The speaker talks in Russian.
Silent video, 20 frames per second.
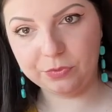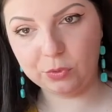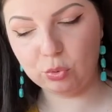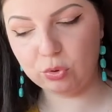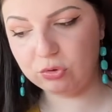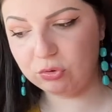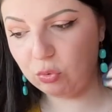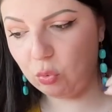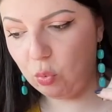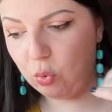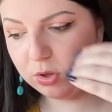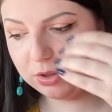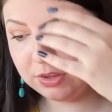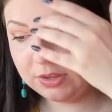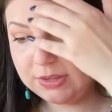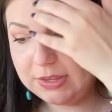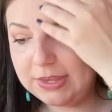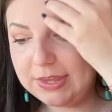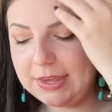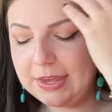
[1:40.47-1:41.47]
То есть
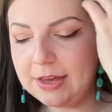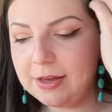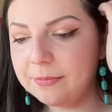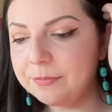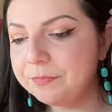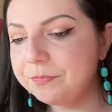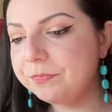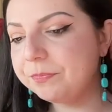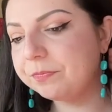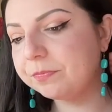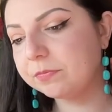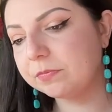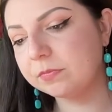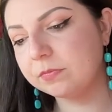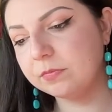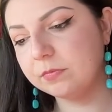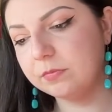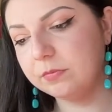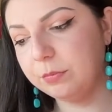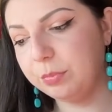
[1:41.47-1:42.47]
он не
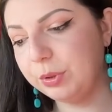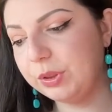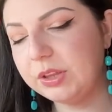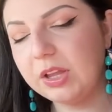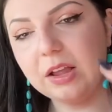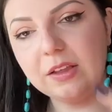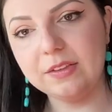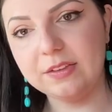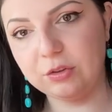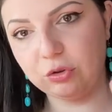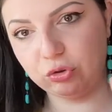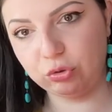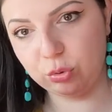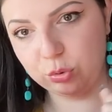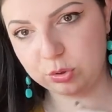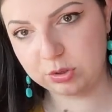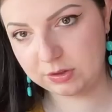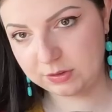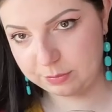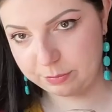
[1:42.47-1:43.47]
пытался
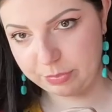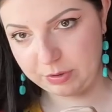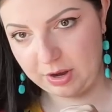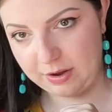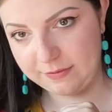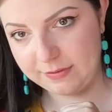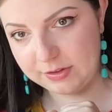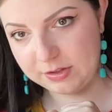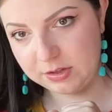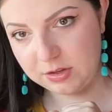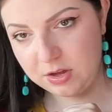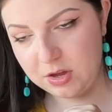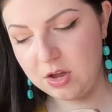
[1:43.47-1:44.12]
что-то исправить.